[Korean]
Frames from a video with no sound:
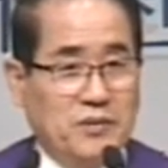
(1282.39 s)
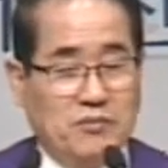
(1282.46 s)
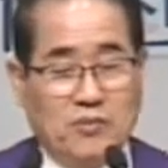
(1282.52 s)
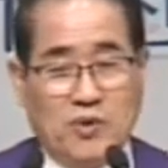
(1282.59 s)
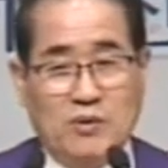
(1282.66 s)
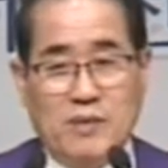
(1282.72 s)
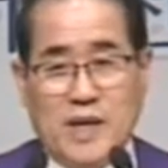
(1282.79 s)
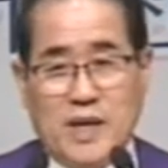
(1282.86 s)

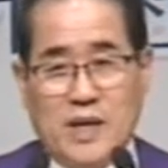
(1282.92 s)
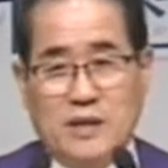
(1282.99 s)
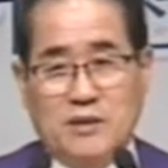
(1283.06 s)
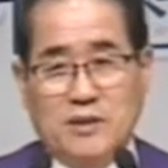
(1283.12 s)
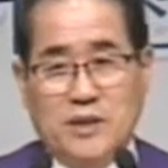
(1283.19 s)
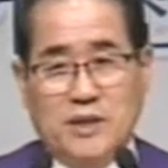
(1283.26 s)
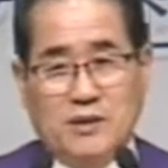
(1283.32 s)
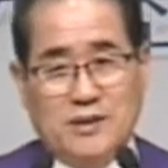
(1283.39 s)
뭘
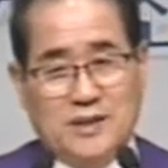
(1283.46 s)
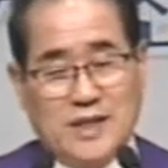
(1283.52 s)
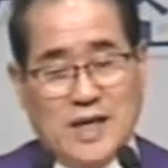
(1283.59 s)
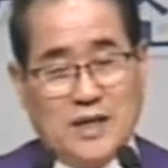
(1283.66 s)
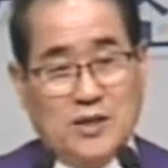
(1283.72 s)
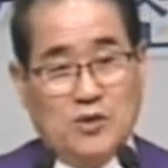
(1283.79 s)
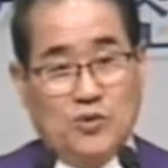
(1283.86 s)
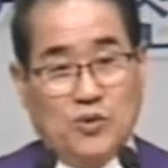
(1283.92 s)
말하는 거예요?
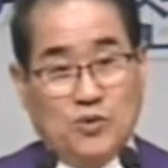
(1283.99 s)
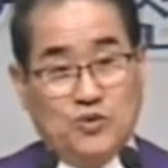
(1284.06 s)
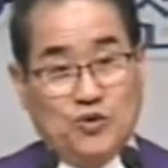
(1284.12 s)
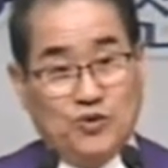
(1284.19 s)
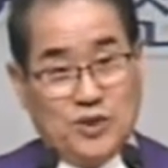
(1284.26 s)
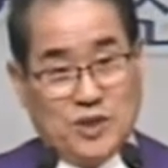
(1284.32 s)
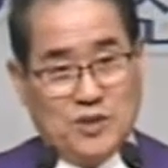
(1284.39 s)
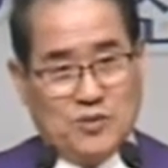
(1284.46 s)
자기를
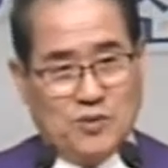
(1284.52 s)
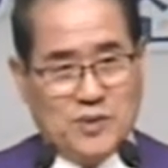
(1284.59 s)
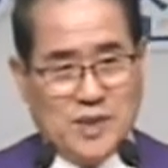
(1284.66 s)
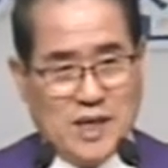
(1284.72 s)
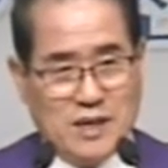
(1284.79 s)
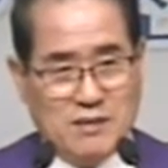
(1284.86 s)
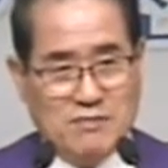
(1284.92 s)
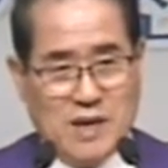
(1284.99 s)

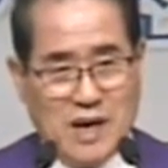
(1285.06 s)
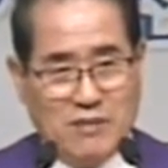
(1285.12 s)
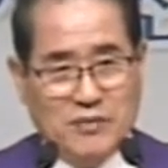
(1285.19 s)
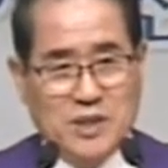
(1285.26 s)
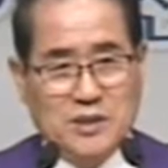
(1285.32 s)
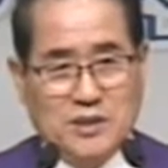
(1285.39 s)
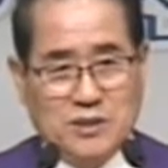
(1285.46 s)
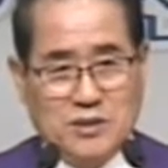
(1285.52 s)
노출시키고자 하는
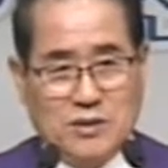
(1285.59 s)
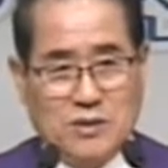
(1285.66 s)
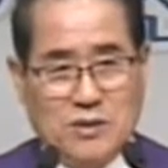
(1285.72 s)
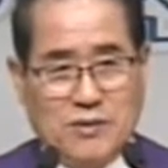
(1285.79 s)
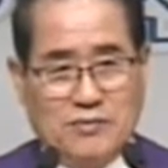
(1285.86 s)
마음들이지왜